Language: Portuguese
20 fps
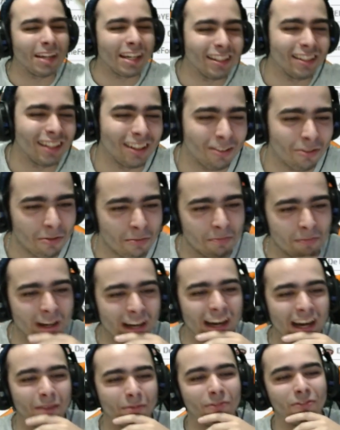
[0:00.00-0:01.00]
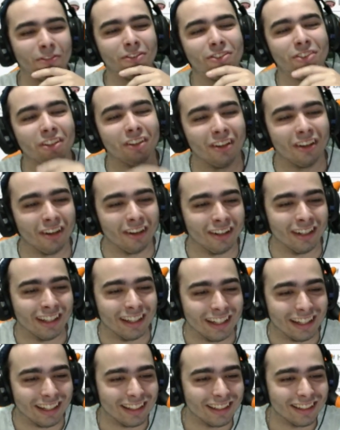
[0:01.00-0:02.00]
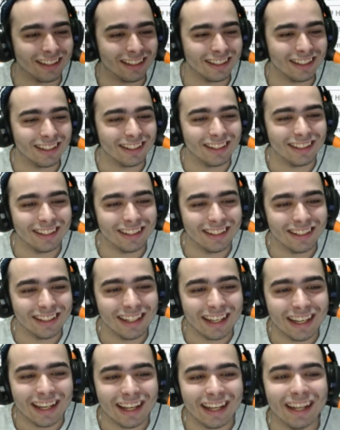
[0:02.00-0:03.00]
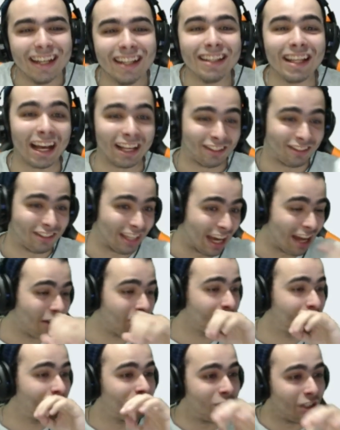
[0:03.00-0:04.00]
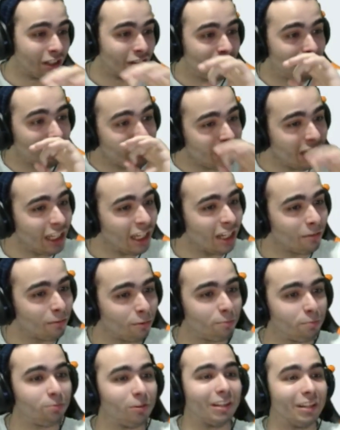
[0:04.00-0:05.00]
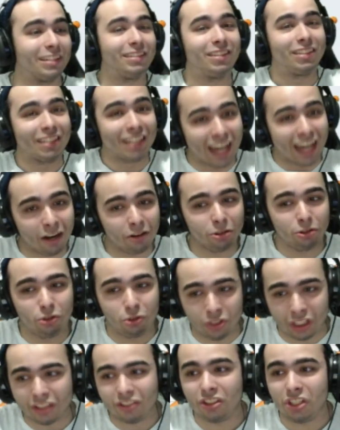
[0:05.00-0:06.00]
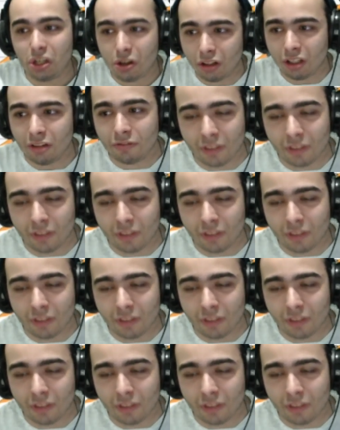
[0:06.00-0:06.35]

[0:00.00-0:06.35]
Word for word: como é que o mambo funciona. Quase 200, pô. Não, se chegar aos 200, eu digo-vos, pessoal. Se chegar aos 200, eu